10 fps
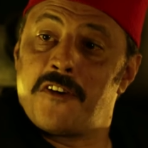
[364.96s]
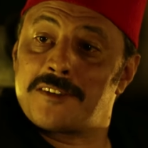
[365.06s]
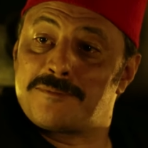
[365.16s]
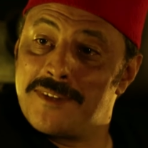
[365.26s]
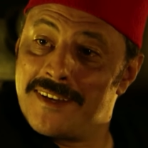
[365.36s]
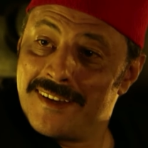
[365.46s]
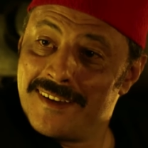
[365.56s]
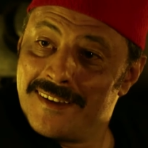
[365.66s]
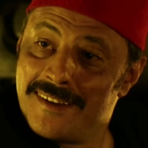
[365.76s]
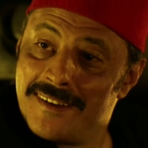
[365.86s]
فاطمه
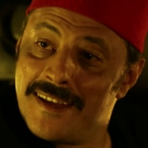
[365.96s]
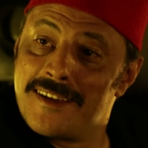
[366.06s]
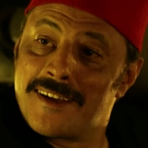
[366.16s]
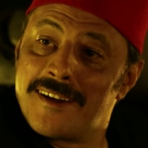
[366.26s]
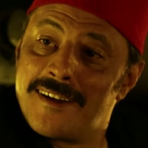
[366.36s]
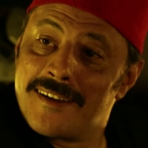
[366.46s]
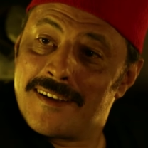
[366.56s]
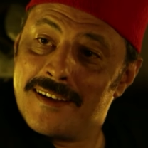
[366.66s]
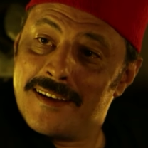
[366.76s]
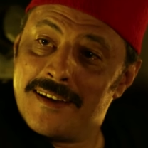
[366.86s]
ليه يا راجل
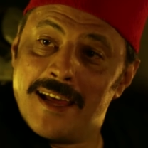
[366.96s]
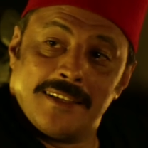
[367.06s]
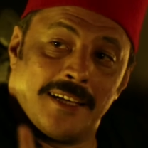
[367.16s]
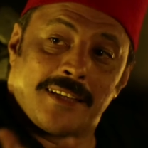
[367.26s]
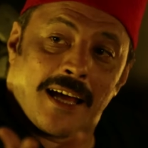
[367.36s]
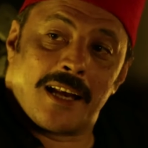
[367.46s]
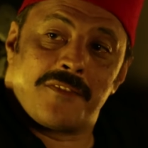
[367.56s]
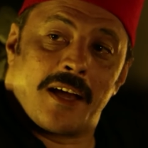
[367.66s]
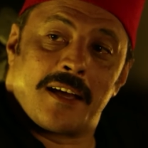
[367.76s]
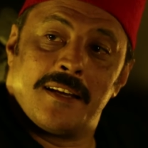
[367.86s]
لا دي
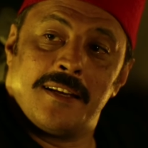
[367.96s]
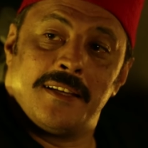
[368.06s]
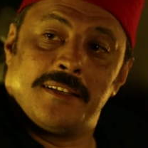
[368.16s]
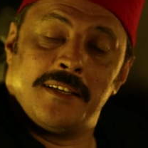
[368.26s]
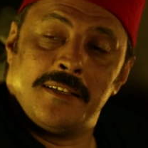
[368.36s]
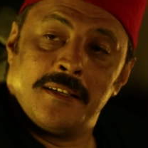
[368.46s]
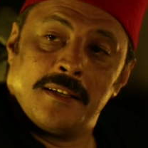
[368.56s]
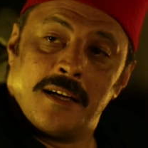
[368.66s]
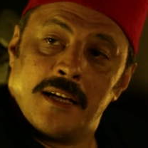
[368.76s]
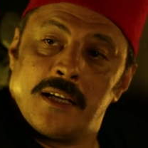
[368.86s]
تخاريف اخر الليل دي
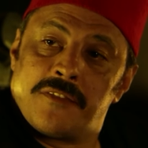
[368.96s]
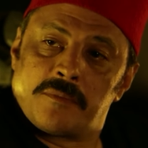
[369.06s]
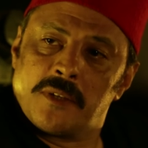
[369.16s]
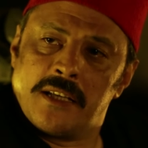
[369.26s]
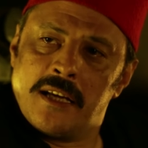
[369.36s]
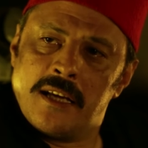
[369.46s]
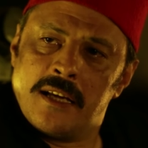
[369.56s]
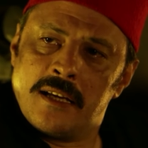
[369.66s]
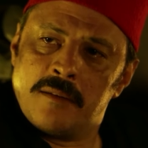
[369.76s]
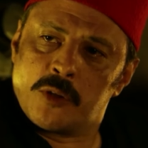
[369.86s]
هي فاطمه دي
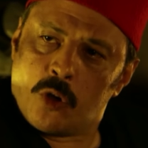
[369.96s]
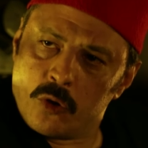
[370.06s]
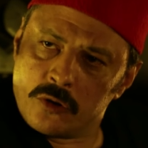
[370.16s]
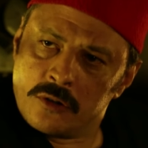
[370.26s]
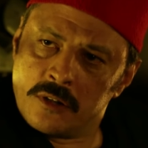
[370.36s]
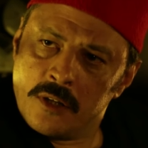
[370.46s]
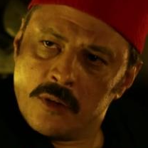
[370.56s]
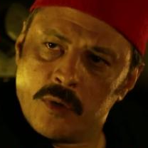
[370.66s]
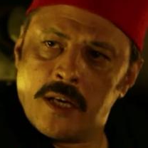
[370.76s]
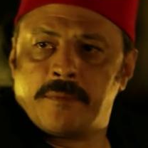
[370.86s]
ايه بتعض
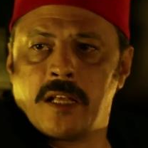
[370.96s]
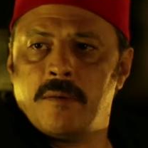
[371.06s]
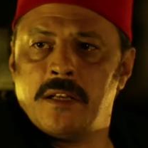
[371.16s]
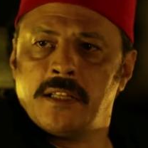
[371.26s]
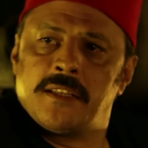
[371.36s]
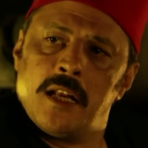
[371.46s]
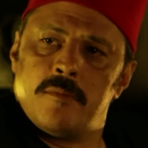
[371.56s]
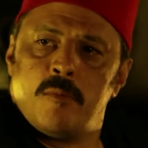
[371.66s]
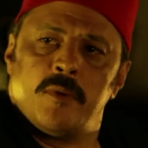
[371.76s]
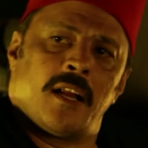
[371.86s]
ولا بتيجي بالليل
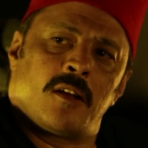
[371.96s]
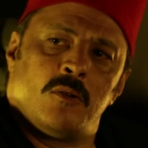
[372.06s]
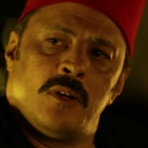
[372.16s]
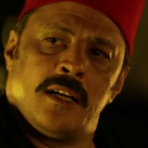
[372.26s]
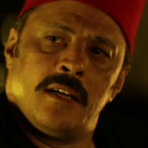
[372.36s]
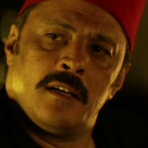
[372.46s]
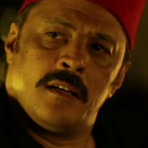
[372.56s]
تقلب امنا الغوله